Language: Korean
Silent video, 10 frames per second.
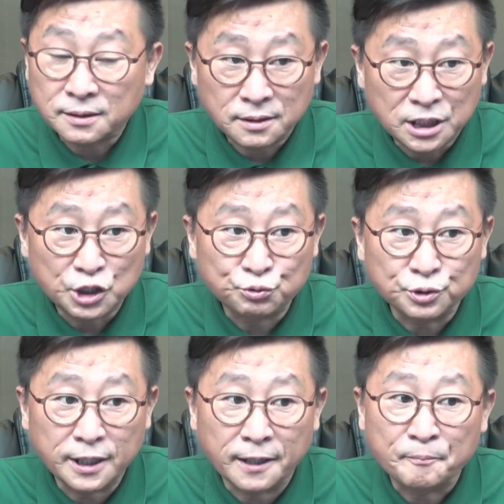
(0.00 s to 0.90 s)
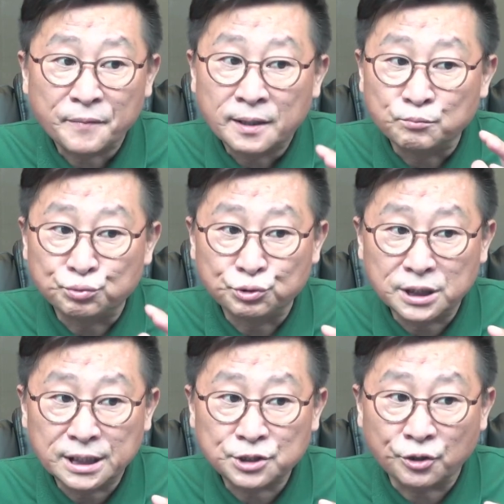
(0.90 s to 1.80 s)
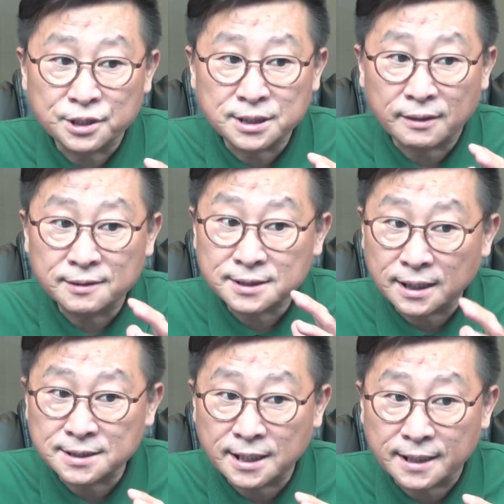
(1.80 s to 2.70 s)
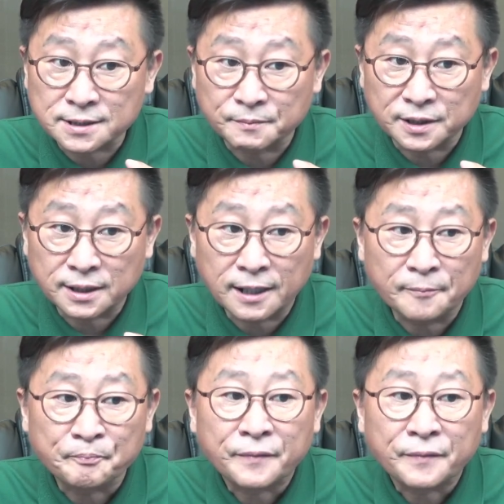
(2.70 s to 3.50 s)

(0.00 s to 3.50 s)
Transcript: 이후에 무기 전시장을 찾지 않았습니까?